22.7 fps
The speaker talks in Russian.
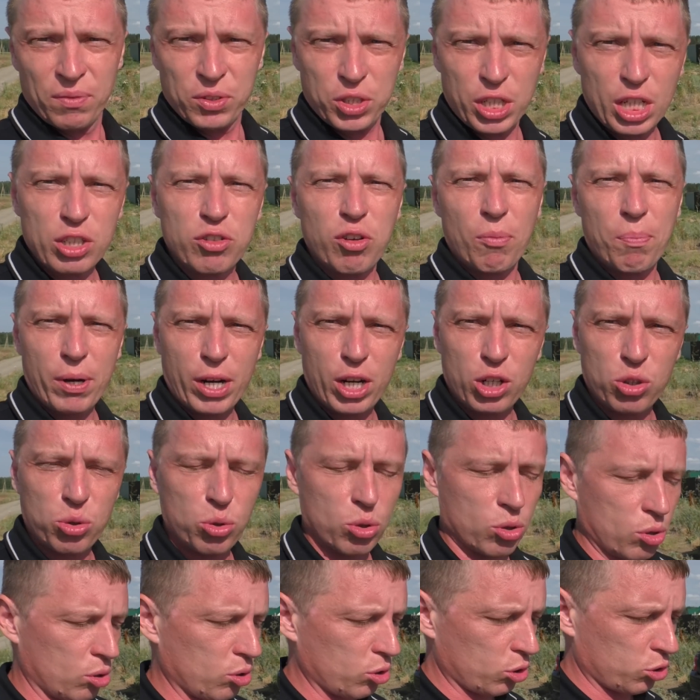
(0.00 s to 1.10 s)
Сейчас вам
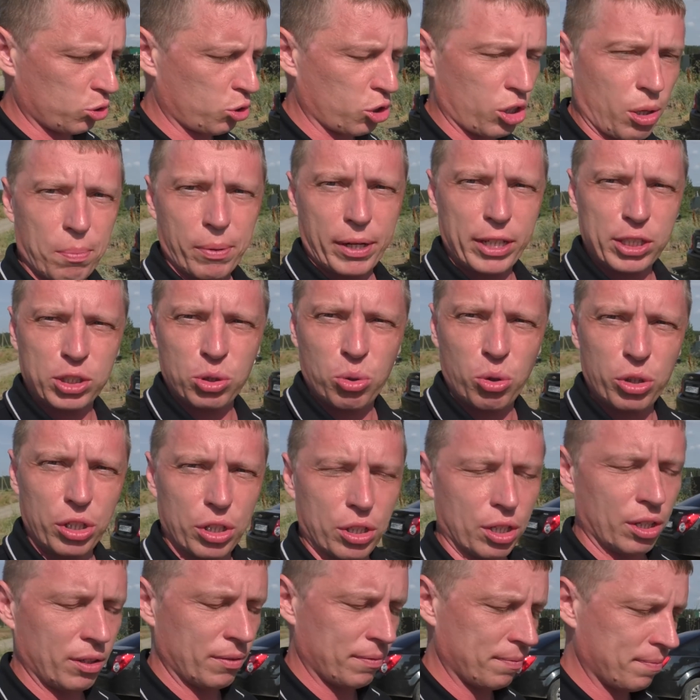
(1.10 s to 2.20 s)
покажу, что там происходит.